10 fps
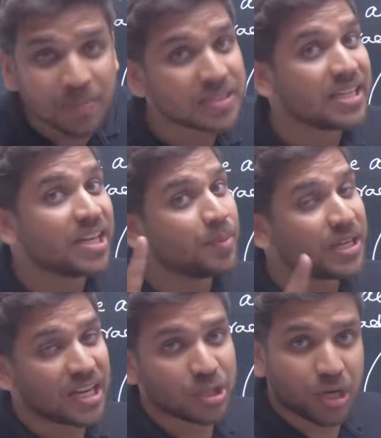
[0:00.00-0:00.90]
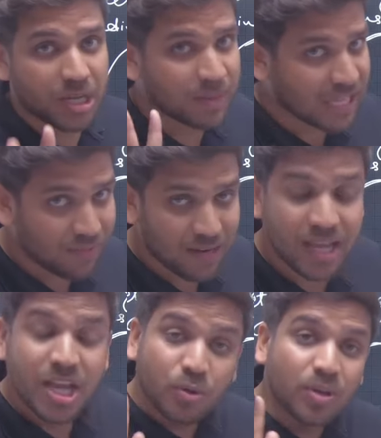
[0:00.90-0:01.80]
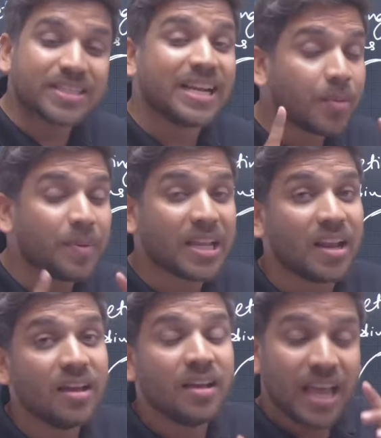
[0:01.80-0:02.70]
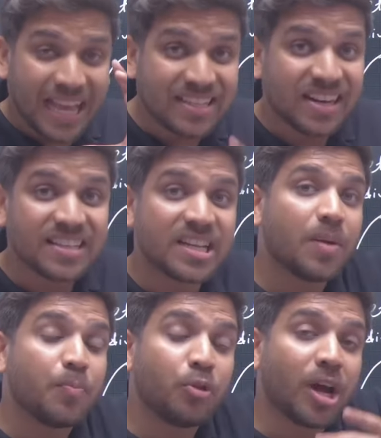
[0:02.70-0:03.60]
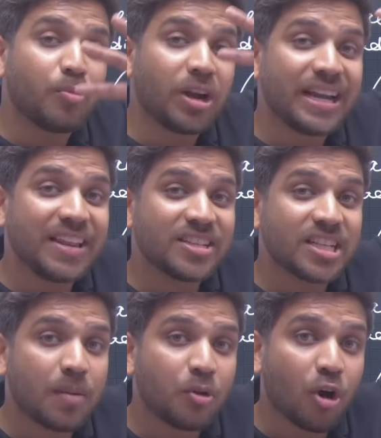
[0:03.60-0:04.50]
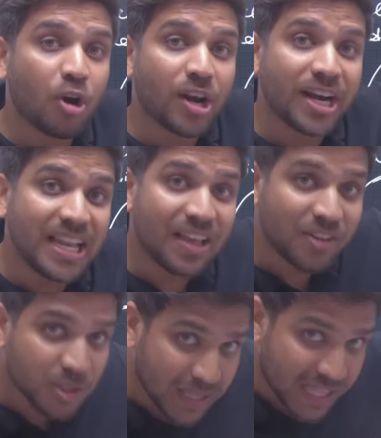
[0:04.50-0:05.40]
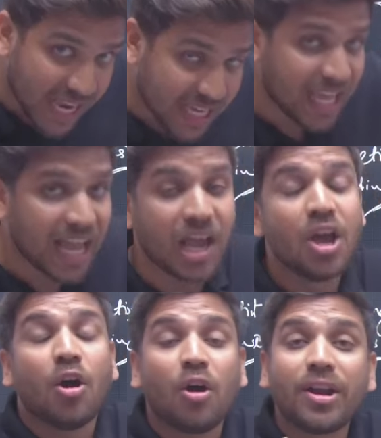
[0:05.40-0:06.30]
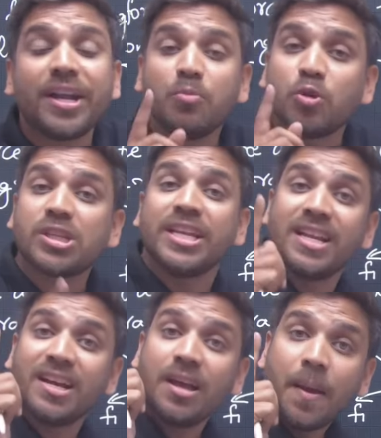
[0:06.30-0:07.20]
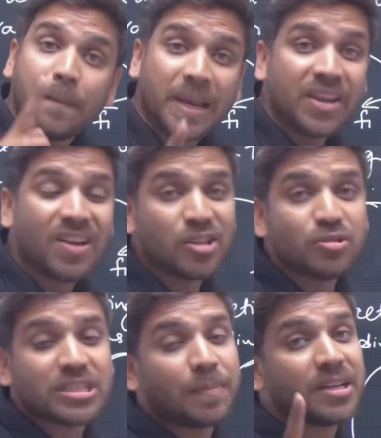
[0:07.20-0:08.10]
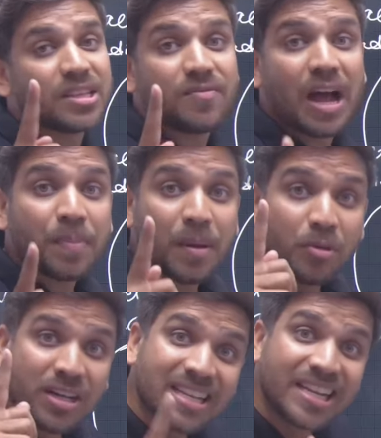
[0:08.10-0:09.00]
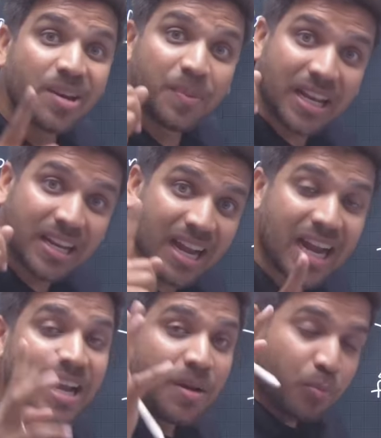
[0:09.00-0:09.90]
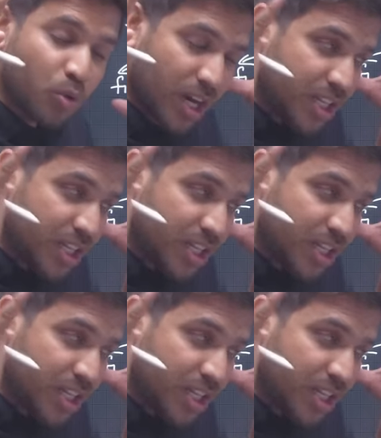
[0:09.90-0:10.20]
पे सेंट्रीपिटल का तो नहीं बताने वाला क्योंकि सेंट्रीपिटल एक्सेलरेशन का पूरा का पूरा डेरिवेशन हम लोग ऑलरेडी इलेवंथ में देख लिया है ऑलरेडी मोशन इन प्लेन वाला जो चैप्टर था वहां पर हम लोग ने सेंट्रीपिटल का पूरा